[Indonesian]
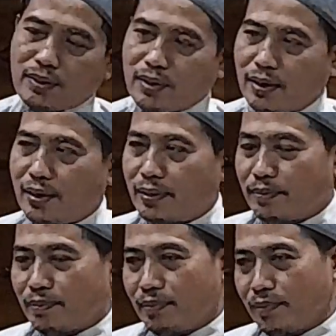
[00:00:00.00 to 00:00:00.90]
Astri.
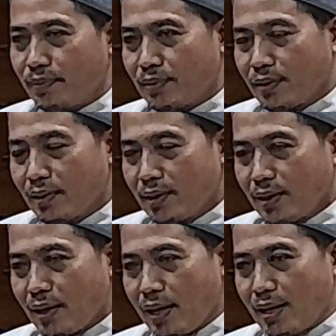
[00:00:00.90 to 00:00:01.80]

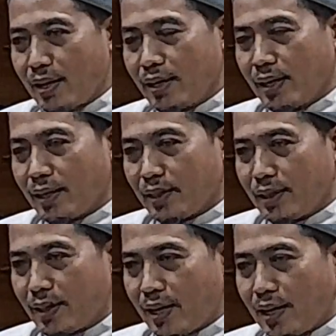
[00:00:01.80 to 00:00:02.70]
Anak yang
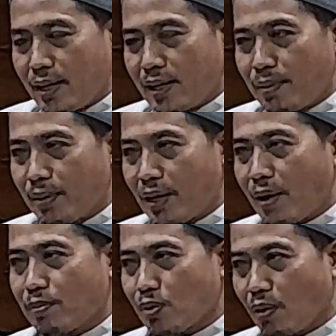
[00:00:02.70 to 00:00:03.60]
ketiga
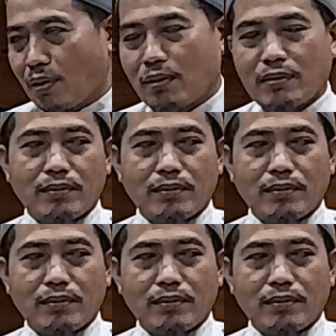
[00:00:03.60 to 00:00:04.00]
namanya Amsol.